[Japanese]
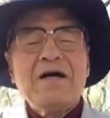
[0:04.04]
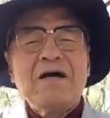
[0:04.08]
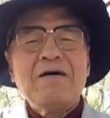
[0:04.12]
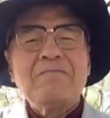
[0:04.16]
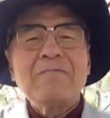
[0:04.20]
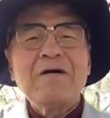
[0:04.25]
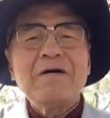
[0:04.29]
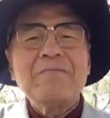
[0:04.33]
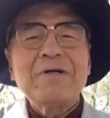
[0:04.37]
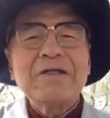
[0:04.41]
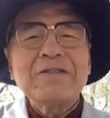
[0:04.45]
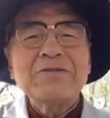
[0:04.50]

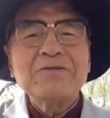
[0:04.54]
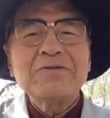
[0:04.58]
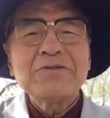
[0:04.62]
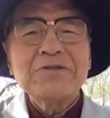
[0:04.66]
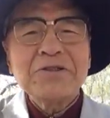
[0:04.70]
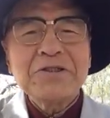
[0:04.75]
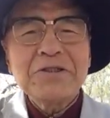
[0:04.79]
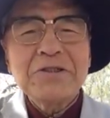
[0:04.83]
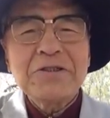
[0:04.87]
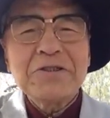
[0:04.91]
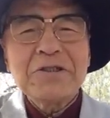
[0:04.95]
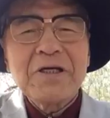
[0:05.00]
浜松
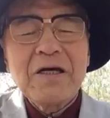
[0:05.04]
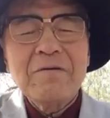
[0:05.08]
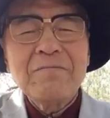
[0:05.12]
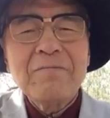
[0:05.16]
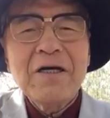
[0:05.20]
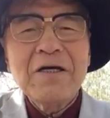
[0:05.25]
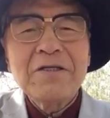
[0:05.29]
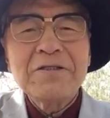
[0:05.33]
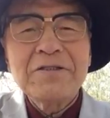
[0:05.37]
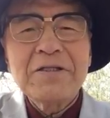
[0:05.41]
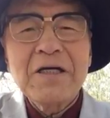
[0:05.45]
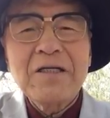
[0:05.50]
市
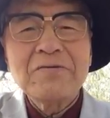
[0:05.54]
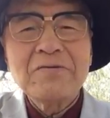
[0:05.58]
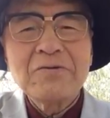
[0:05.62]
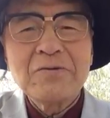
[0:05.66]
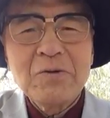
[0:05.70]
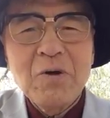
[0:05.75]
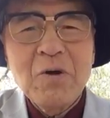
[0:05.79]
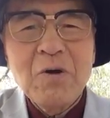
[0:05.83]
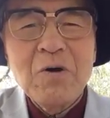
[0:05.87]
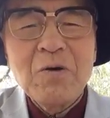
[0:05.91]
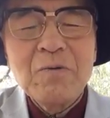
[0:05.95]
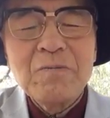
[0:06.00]
浜北区
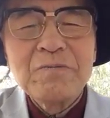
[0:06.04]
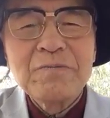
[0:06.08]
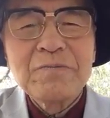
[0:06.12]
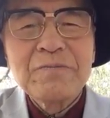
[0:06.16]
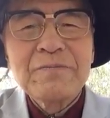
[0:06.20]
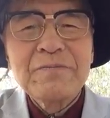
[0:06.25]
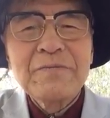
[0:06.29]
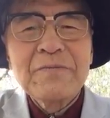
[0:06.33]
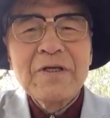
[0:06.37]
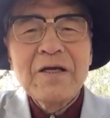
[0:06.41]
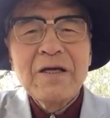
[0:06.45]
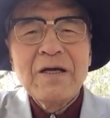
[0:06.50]
の
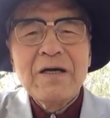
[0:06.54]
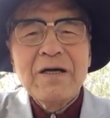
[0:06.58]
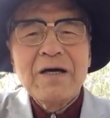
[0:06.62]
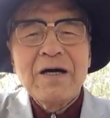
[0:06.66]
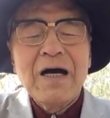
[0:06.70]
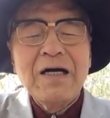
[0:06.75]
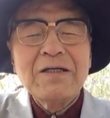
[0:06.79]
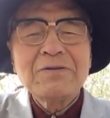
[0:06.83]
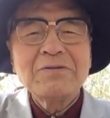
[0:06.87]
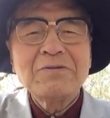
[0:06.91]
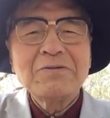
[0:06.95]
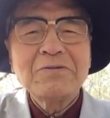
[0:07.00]

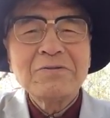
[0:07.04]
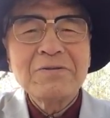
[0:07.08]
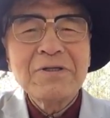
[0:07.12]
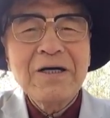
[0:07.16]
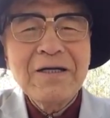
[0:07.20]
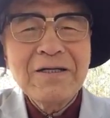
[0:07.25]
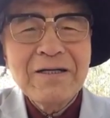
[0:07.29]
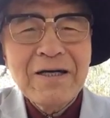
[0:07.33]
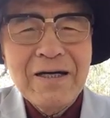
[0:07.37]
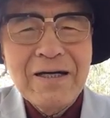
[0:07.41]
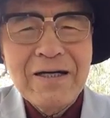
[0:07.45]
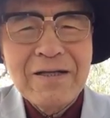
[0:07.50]
春う
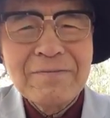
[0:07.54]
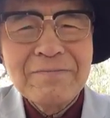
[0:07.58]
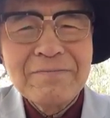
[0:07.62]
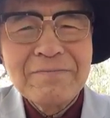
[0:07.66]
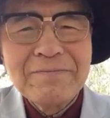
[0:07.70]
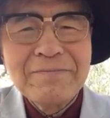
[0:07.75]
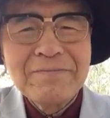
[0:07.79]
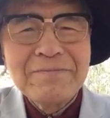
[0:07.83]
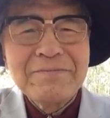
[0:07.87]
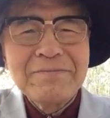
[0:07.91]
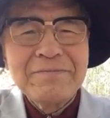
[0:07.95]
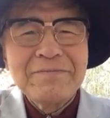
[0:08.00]
らら
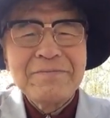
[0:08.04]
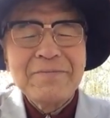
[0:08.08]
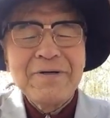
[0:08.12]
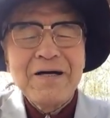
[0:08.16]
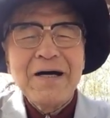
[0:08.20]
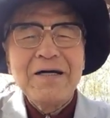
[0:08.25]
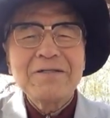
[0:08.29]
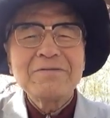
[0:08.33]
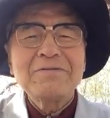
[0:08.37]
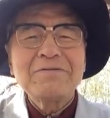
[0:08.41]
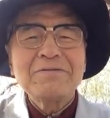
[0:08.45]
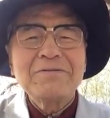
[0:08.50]

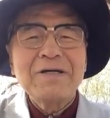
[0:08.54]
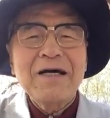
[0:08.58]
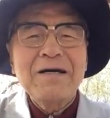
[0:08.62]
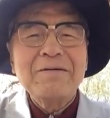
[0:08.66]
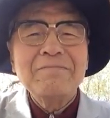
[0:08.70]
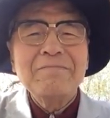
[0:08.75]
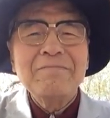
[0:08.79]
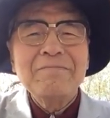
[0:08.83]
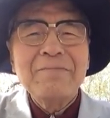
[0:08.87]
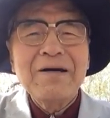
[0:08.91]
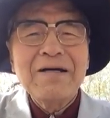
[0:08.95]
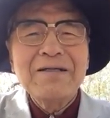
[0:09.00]
春
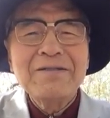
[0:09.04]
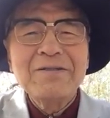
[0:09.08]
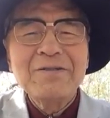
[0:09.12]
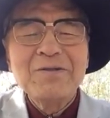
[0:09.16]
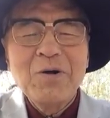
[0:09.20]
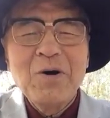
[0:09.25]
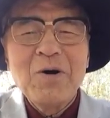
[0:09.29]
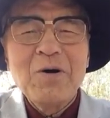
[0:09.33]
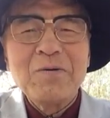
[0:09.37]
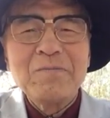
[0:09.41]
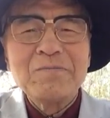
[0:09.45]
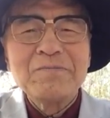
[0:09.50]
らんま
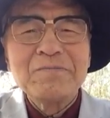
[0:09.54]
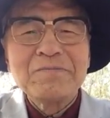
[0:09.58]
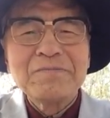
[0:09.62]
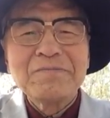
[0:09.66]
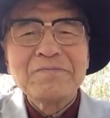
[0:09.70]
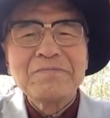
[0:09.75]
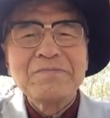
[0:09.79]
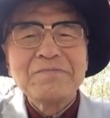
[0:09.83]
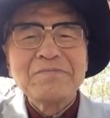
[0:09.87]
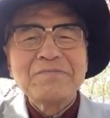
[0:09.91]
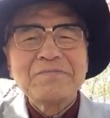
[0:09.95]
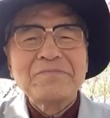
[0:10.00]
んの
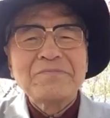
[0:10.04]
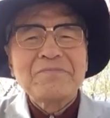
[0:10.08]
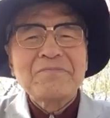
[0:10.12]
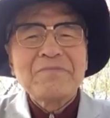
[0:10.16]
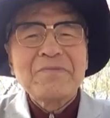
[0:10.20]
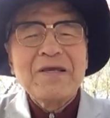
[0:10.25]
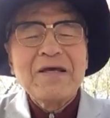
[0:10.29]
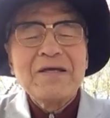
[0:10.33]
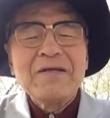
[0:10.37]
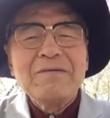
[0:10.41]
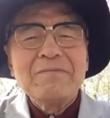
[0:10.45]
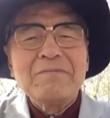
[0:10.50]

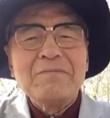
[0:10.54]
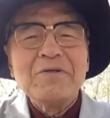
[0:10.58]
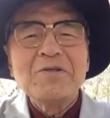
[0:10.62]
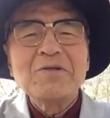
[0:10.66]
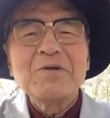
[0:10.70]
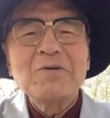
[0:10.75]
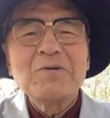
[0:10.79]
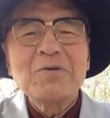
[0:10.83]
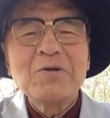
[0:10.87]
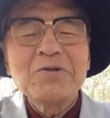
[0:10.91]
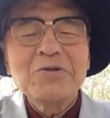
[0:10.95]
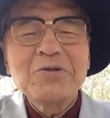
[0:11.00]
み
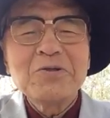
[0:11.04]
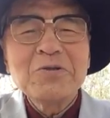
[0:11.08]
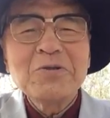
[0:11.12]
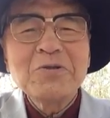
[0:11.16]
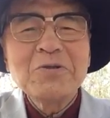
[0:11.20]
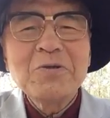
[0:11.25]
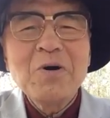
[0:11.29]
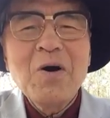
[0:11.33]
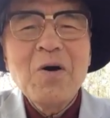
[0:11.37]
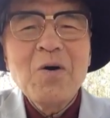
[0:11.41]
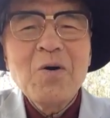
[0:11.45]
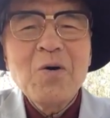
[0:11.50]
その中
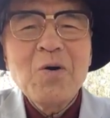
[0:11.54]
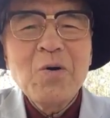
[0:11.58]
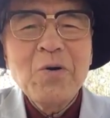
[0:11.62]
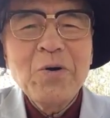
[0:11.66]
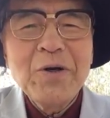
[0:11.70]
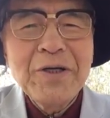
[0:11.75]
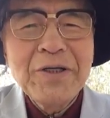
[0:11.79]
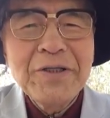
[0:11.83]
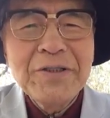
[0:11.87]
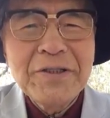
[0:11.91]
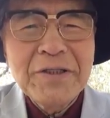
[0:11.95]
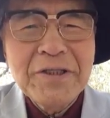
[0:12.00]
央
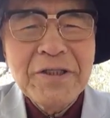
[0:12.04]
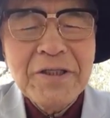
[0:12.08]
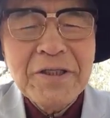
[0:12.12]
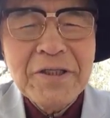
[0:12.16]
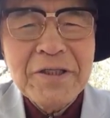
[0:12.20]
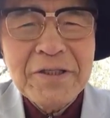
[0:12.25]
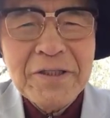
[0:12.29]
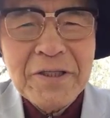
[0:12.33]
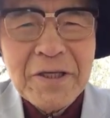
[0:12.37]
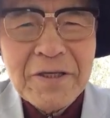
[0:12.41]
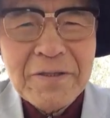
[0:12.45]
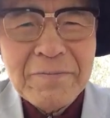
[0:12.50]
公園に
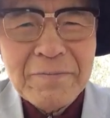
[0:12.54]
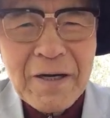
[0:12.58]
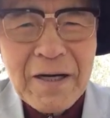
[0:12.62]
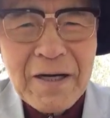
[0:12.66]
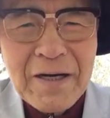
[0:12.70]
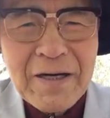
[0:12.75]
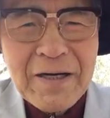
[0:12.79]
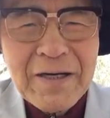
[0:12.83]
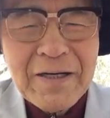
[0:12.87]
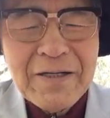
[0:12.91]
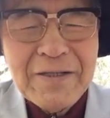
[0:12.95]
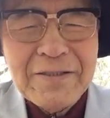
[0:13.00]
来てい
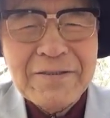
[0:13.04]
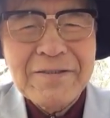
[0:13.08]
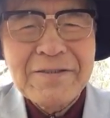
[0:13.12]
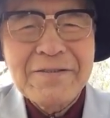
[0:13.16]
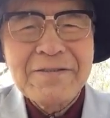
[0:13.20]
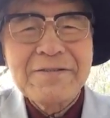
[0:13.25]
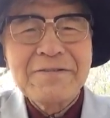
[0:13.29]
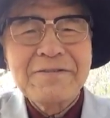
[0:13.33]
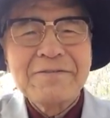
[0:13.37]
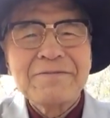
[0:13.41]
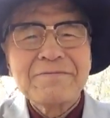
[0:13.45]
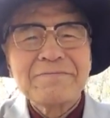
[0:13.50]
ま
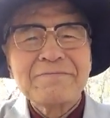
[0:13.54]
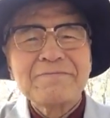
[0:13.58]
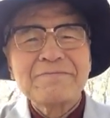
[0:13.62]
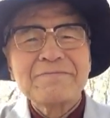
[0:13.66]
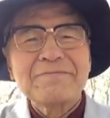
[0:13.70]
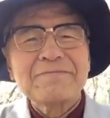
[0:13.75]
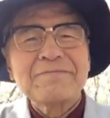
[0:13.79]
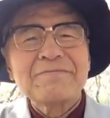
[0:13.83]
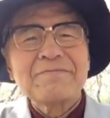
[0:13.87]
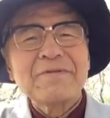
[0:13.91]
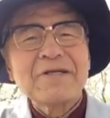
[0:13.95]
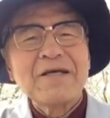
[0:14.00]
す
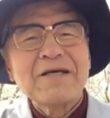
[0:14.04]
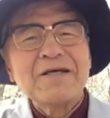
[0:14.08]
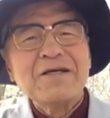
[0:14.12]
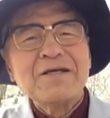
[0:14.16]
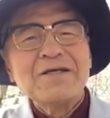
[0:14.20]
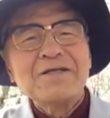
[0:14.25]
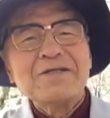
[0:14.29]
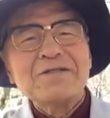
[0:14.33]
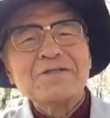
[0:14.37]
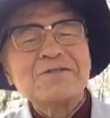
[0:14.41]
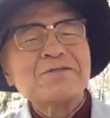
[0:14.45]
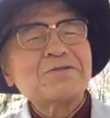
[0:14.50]

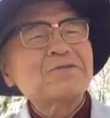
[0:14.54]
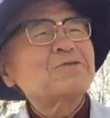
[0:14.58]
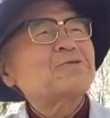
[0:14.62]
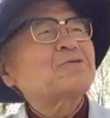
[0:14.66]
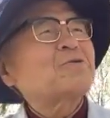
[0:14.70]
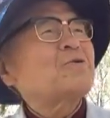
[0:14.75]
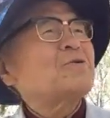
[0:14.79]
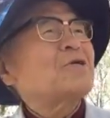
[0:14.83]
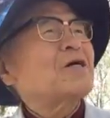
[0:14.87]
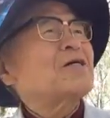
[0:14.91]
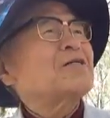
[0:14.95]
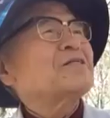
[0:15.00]
すぐ
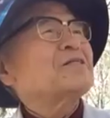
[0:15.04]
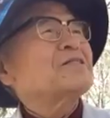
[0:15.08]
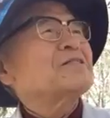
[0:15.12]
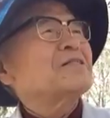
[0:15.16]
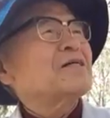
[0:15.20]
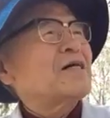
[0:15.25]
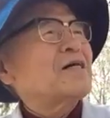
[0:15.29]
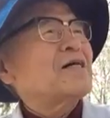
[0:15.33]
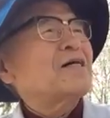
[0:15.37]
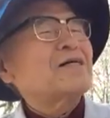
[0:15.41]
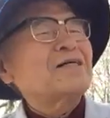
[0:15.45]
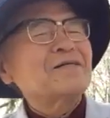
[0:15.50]

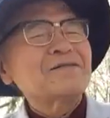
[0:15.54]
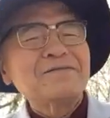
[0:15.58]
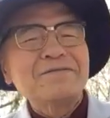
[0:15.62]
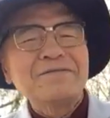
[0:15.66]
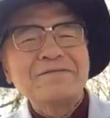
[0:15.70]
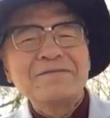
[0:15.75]
隣が